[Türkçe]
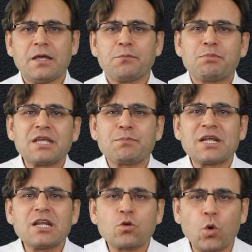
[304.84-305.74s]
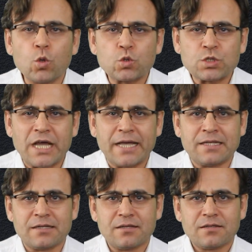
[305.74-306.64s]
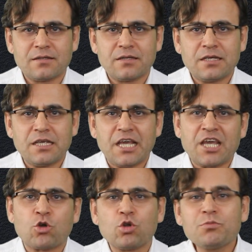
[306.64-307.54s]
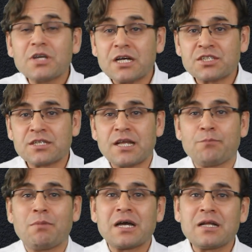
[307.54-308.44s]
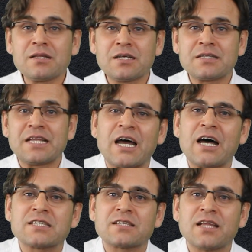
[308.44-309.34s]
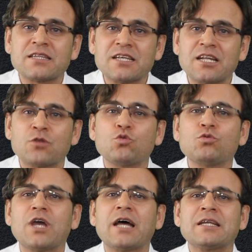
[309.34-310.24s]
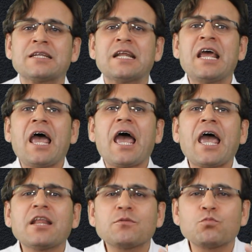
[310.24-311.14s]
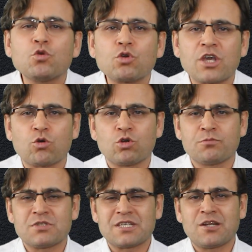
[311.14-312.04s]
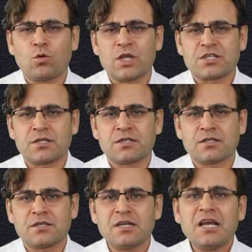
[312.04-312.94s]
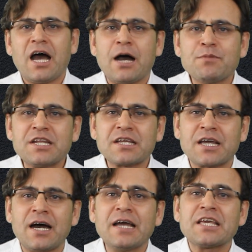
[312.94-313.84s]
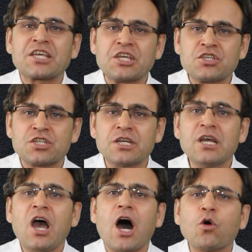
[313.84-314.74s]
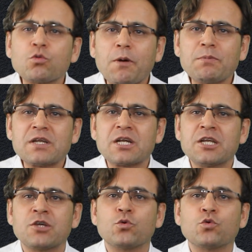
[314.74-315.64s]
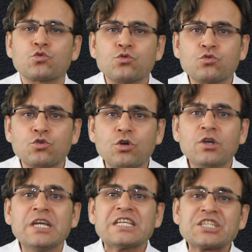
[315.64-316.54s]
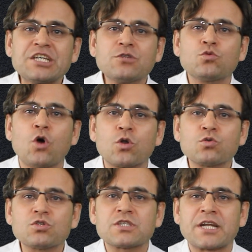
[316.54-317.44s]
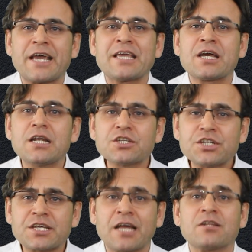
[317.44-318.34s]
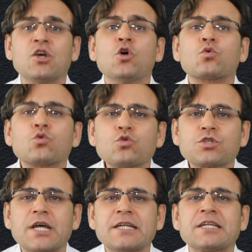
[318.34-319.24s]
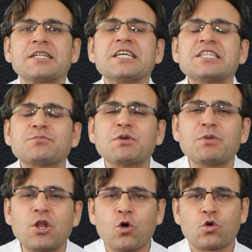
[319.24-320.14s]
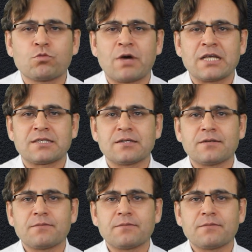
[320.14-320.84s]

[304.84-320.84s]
Bir birlik oluşsaydı ekonomik açıdan bakıldığında hasılatıyla dünyanın en büyük ekonomisine ulaşılırdı. Amerika ikinci, Avrupa Birliği üçüncü, Çin dördüncü sıraya yerleşirken Rusya'nın ismi bile okunmazdı.